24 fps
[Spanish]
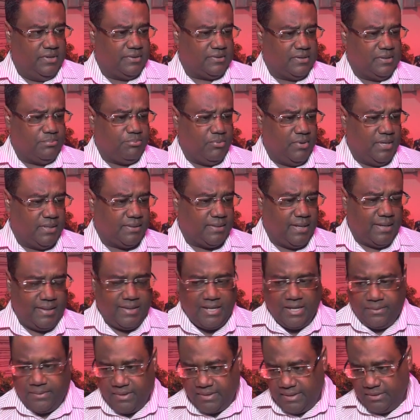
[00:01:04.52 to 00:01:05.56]
y respuesta,
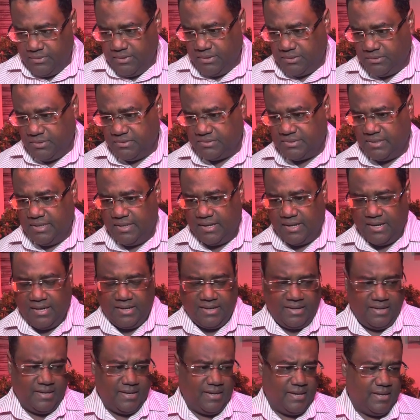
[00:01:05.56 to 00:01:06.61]
y he venido entonces en el
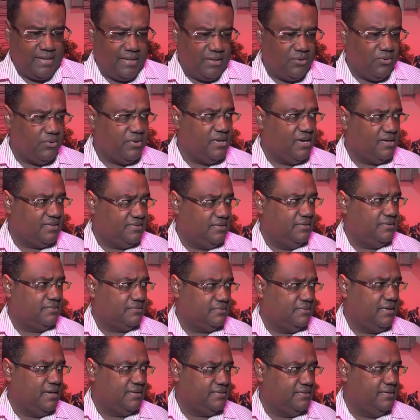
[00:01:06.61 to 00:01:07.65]
día de hoy a hacer,
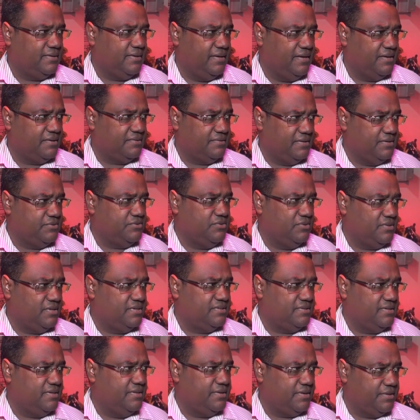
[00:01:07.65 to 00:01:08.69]
hacer ejercicio de
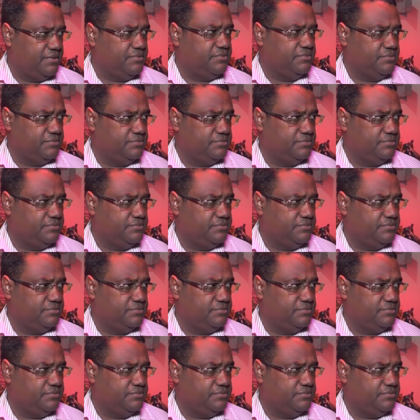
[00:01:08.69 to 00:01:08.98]
ese derecho.